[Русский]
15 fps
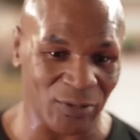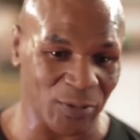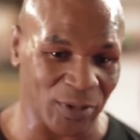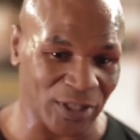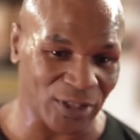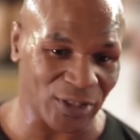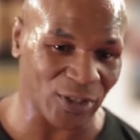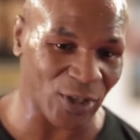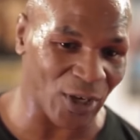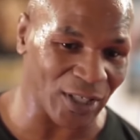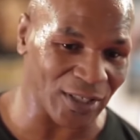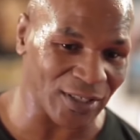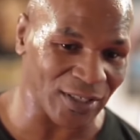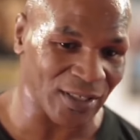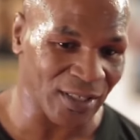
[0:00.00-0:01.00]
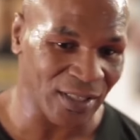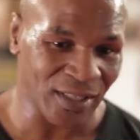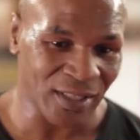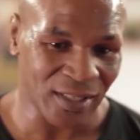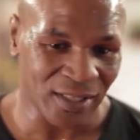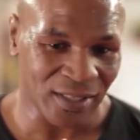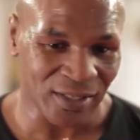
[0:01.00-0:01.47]
но в тот момент
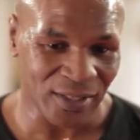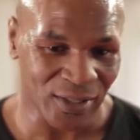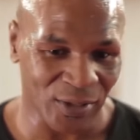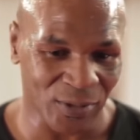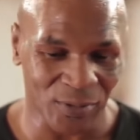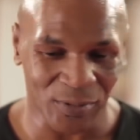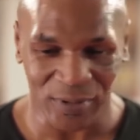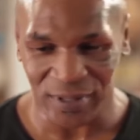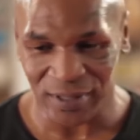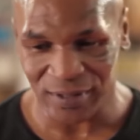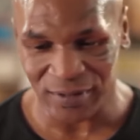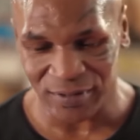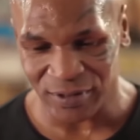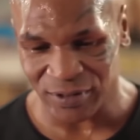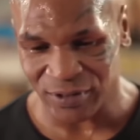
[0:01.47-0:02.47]
еще был вне рейтингов.